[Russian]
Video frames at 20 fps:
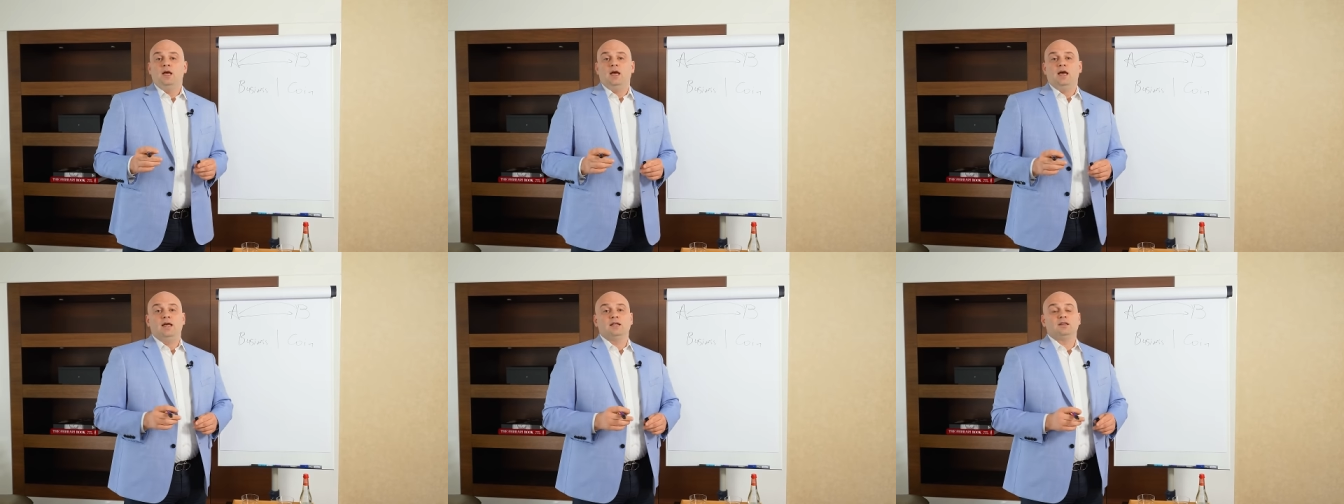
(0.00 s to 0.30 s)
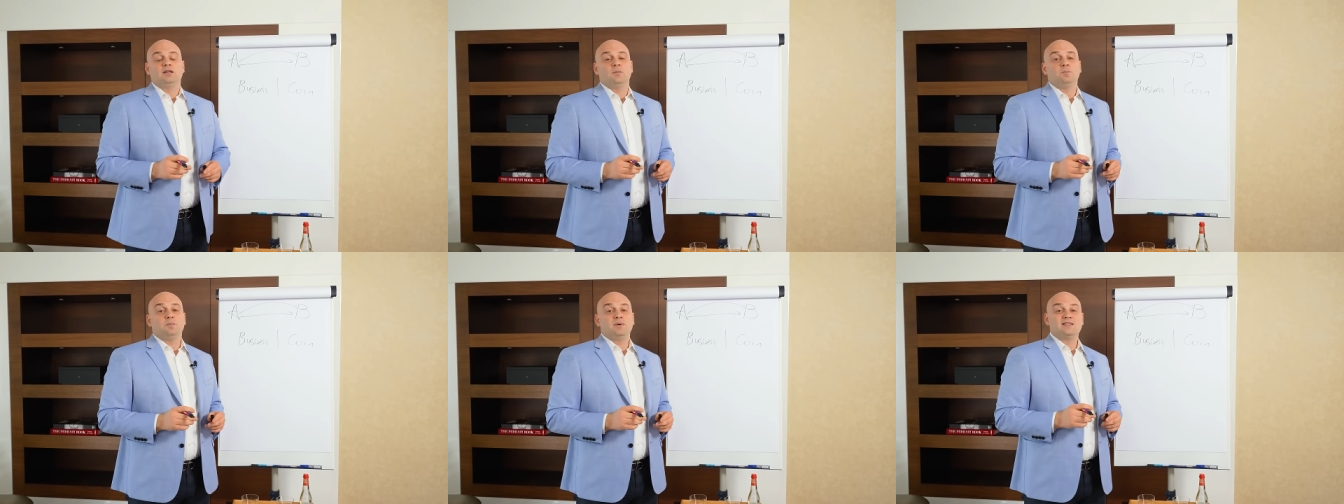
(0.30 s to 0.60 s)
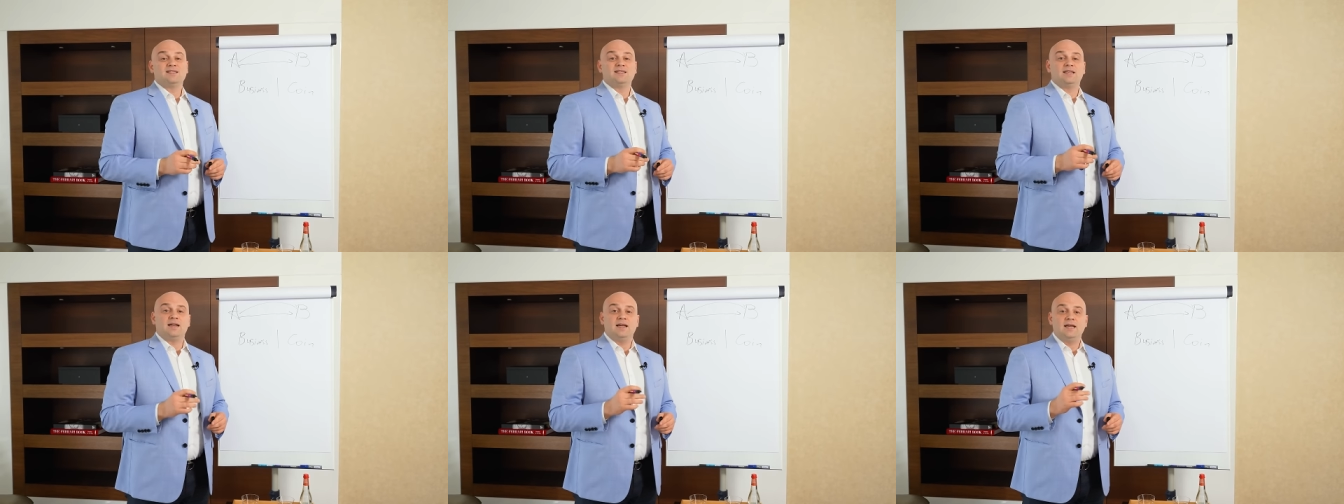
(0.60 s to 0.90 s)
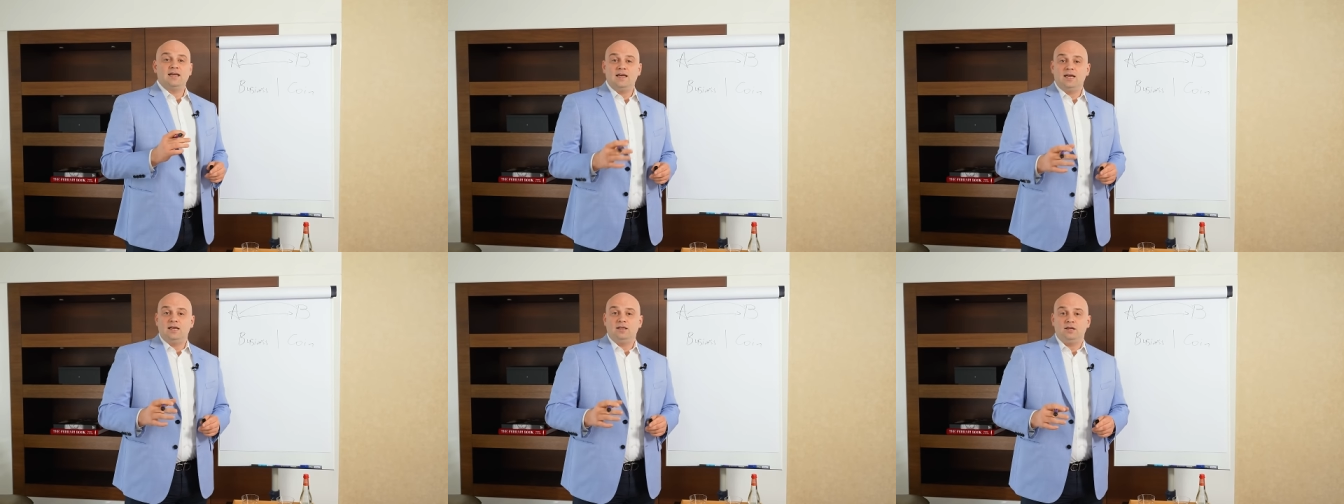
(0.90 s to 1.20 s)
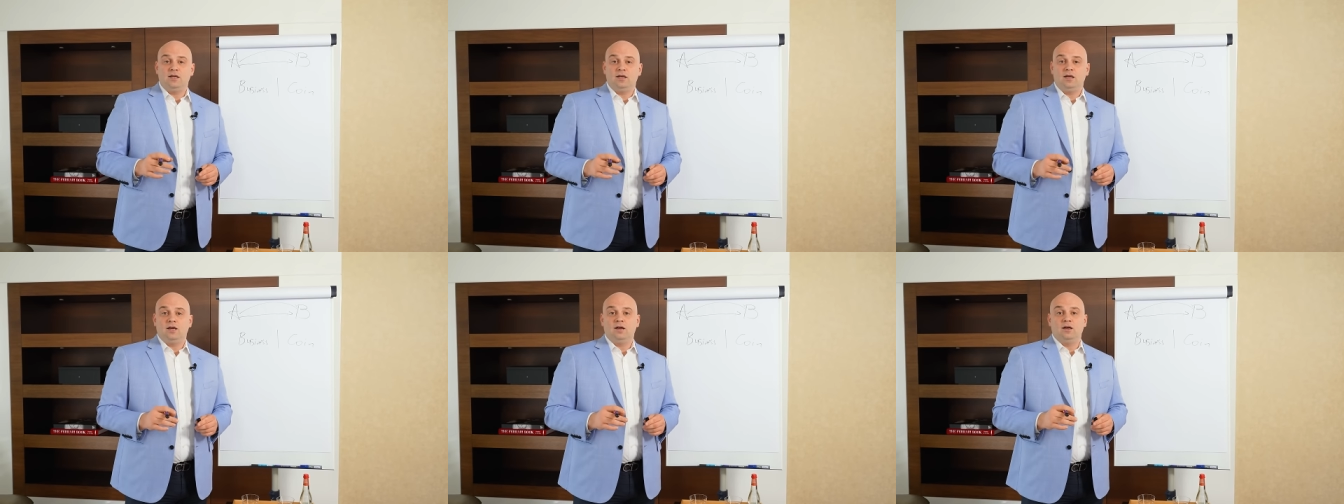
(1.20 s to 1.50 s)
это
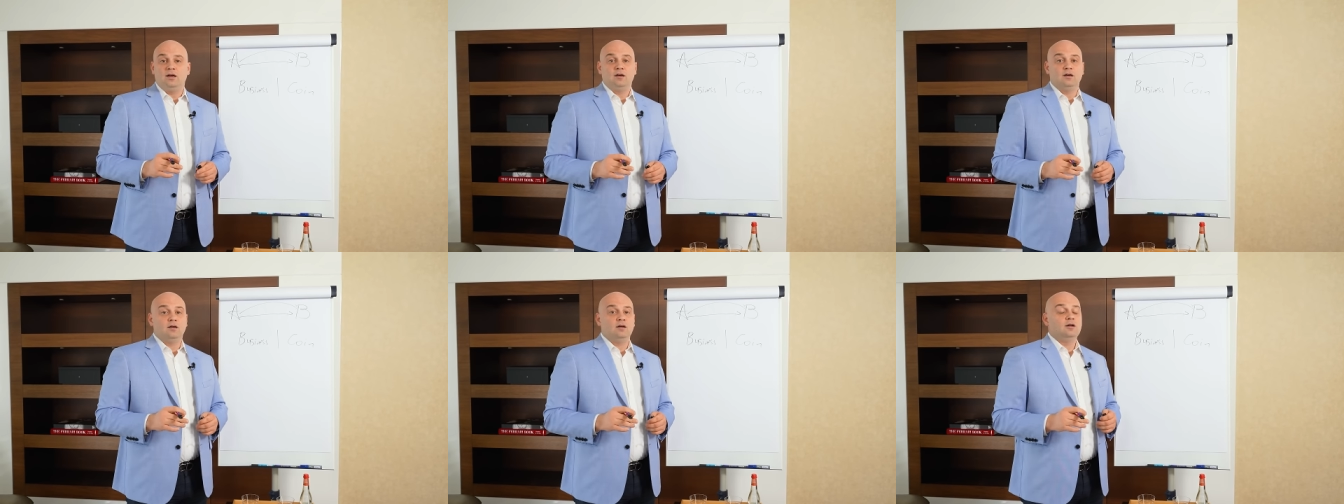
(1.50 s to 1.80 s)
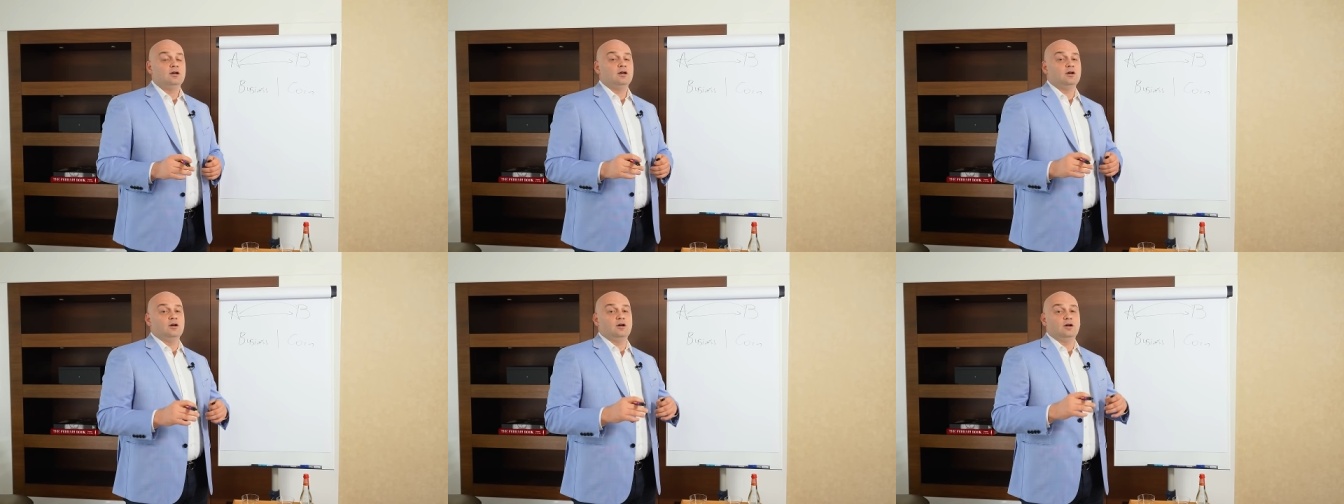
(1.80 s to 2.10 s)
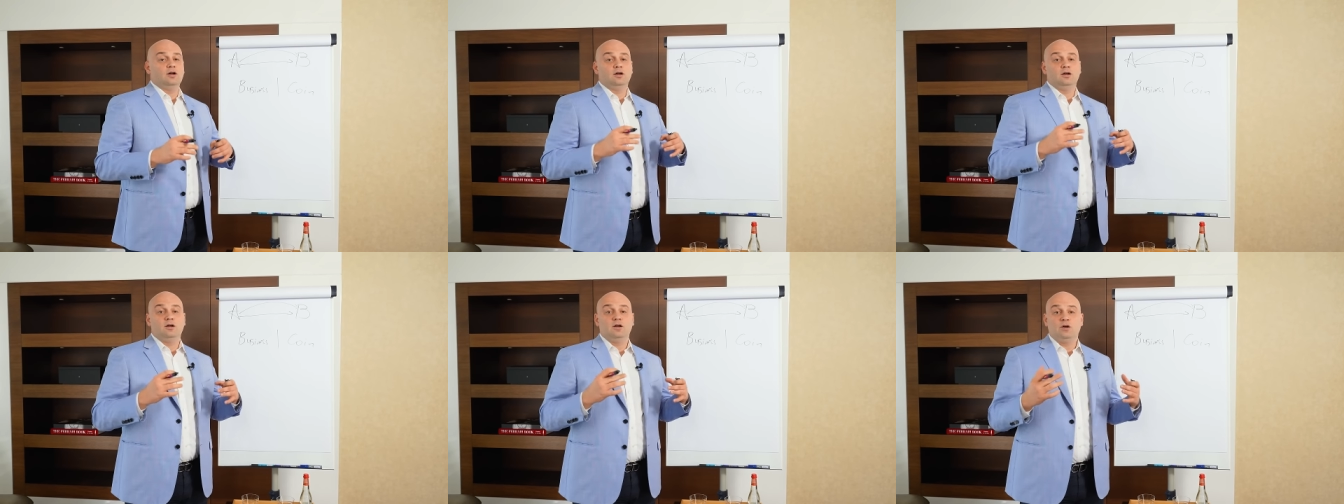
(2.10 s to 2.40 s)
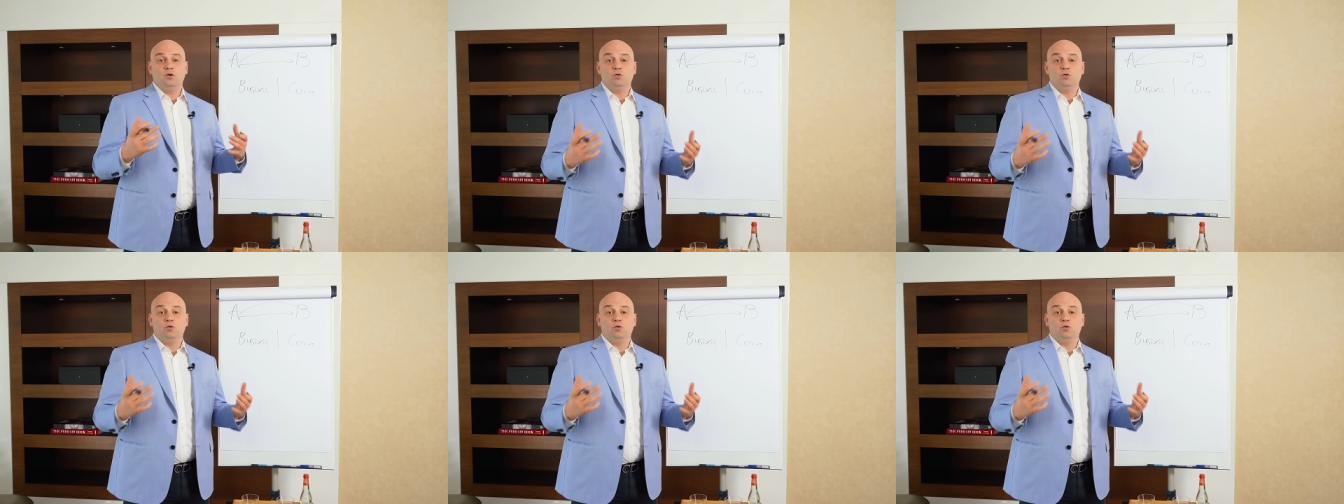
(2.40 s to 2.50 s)
построение э,